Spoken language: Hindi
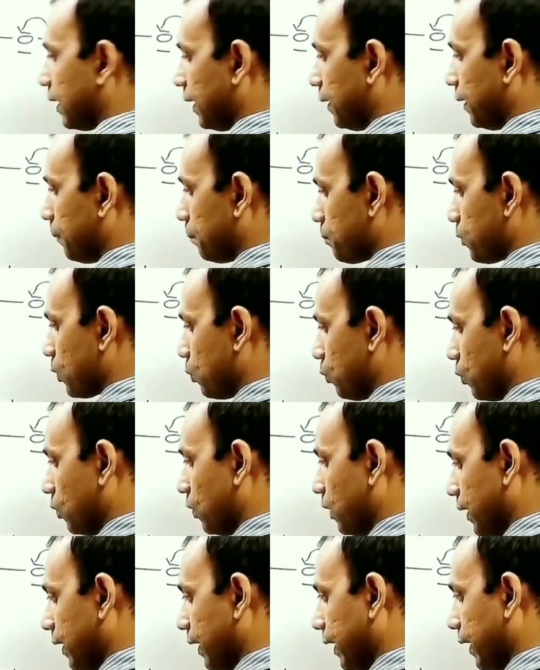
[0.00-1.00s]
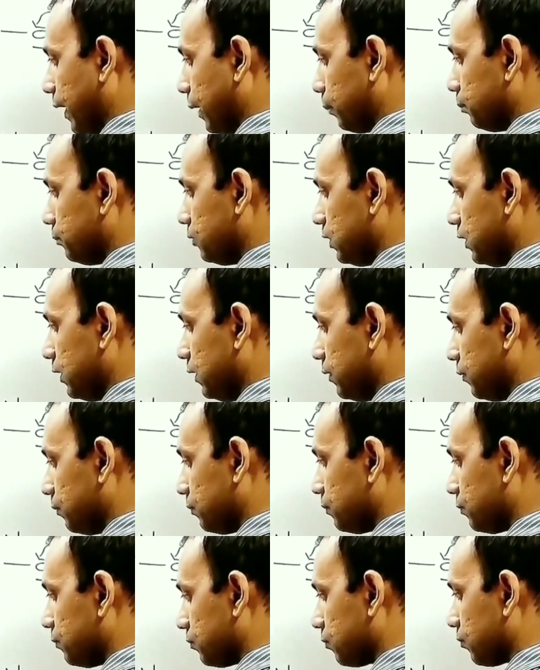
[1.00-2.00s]
क्या है वो है एम जी
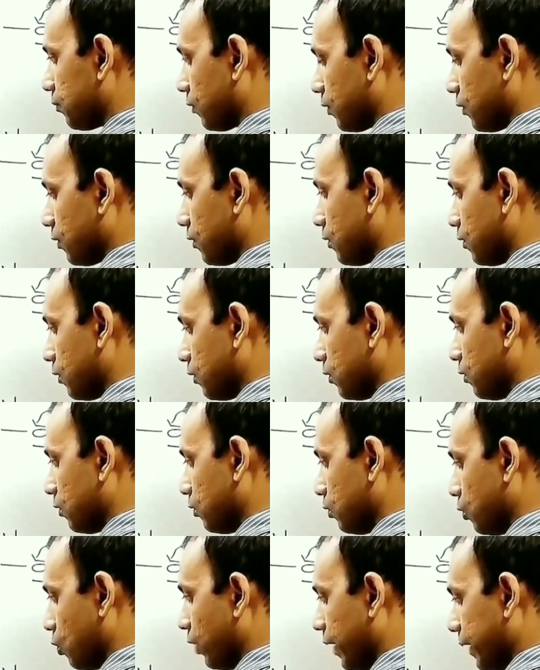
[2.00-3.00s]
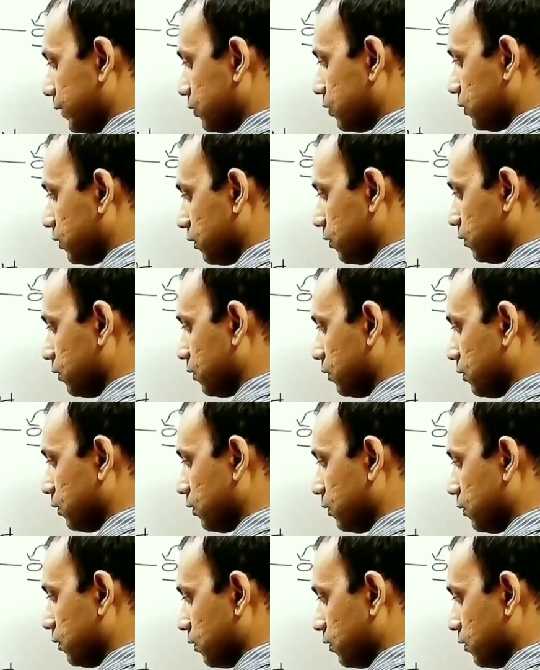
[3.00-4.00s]
ओ एच
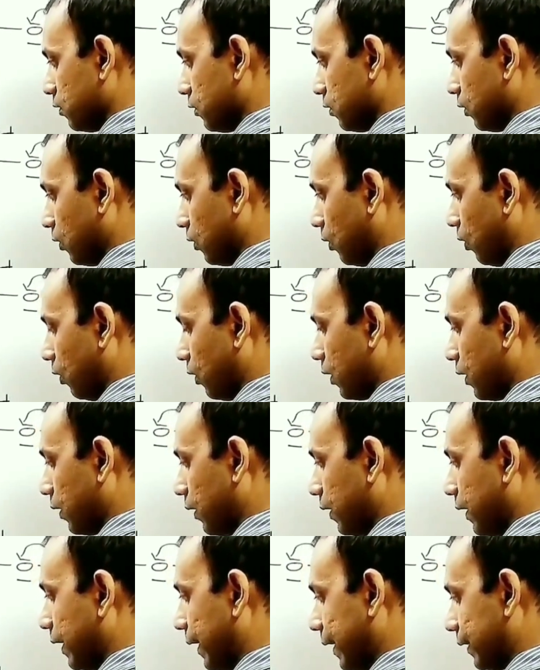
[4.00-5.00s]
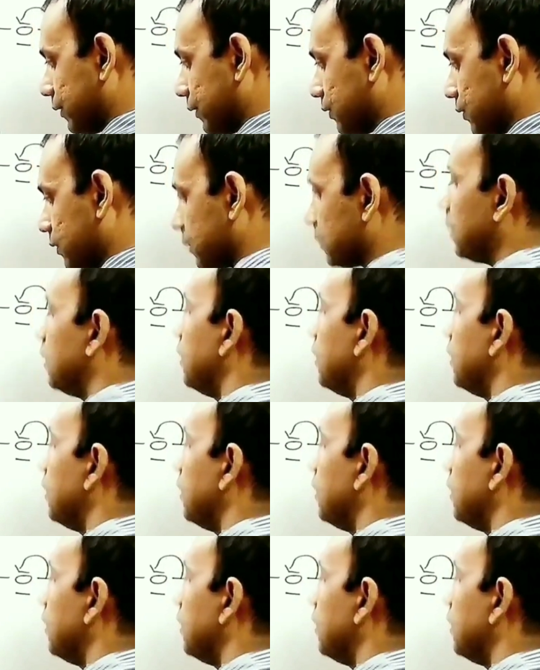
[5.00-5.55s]
और एक्स